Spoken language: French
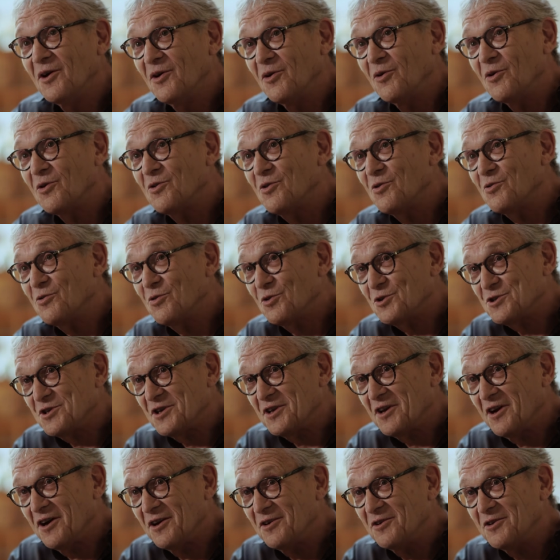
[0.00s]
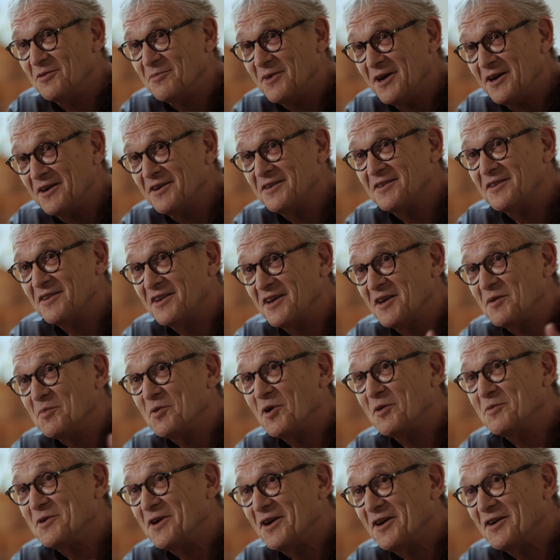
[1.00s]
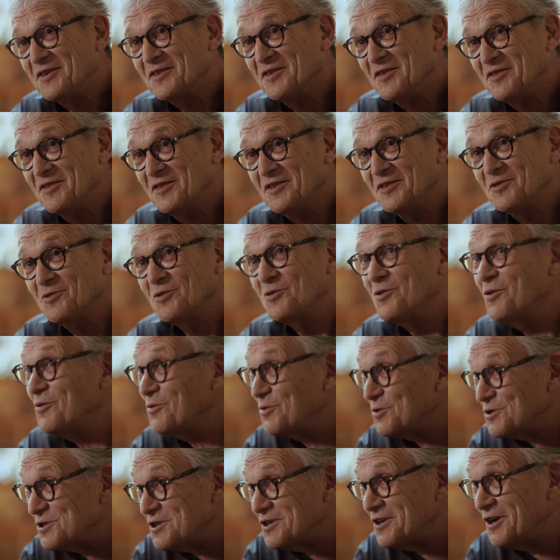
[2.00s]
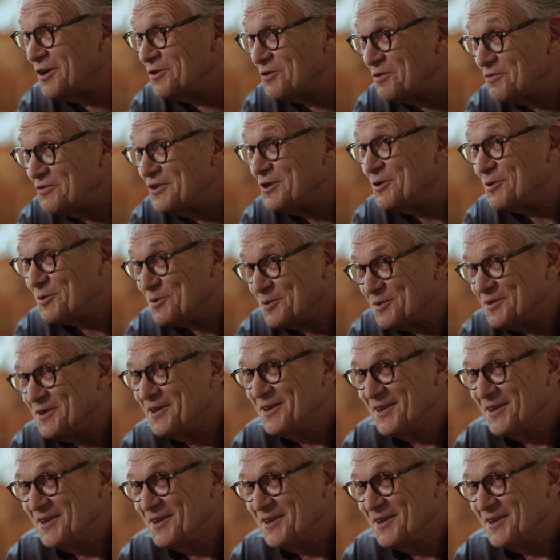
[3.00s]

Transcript: au concours général de maths et premier accessite au concours général de philo.